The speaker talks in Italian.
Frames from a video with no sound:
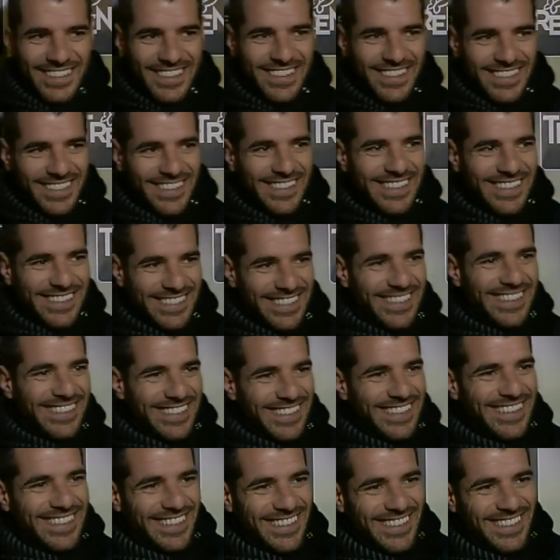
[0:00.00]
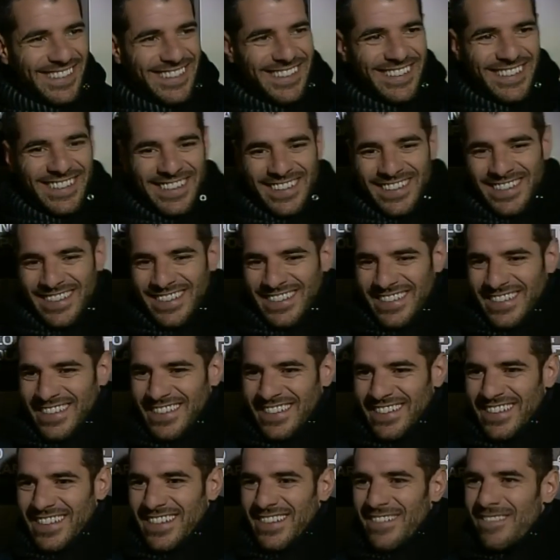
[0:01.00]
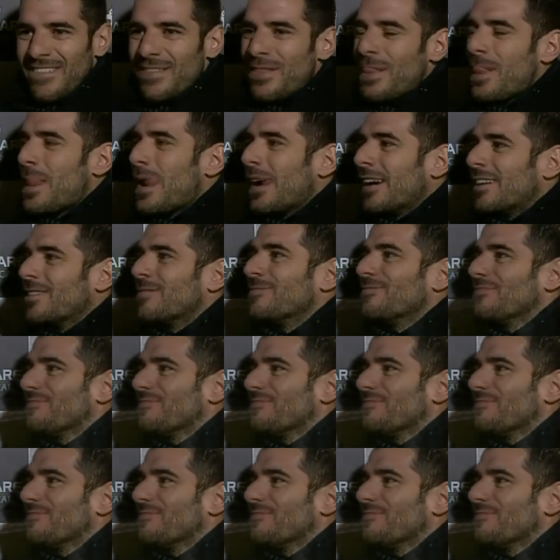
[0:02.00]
Detto, il mister ha detto: È un furbo.